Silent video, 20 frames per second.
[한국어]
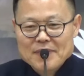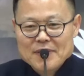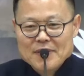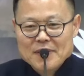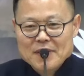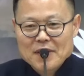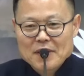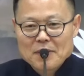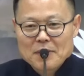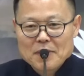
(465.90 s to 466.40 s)

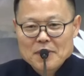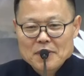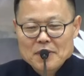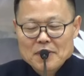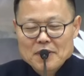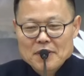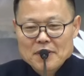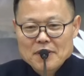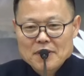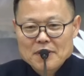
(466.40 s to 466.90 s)
그 다음에
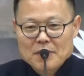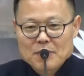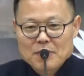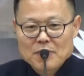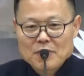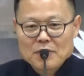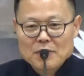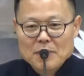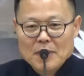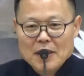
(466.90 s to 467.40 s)
이제 이
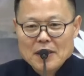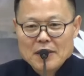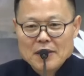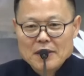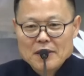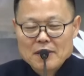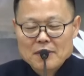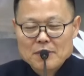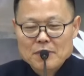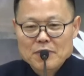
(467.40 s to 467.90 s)

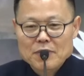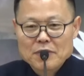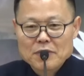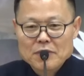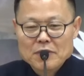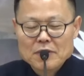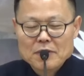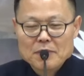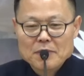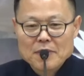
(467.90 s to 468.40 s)
문수반야경,
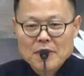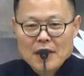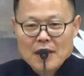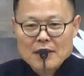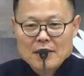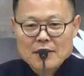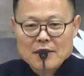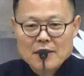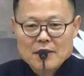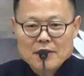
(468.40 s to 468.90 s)
문수는 뭐
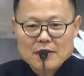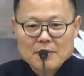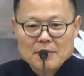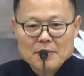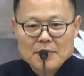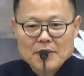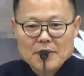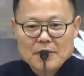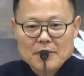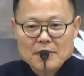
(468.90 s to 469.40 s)

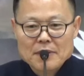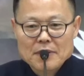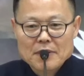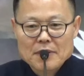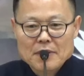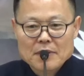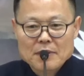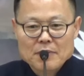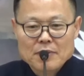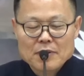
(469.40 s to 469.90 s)
아시다시피
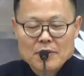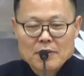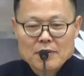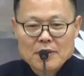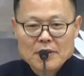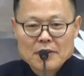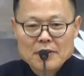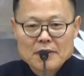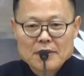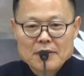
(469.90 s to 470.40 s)
이
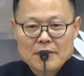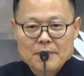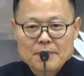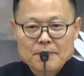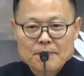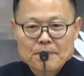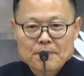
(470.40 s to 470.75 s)
불교에서는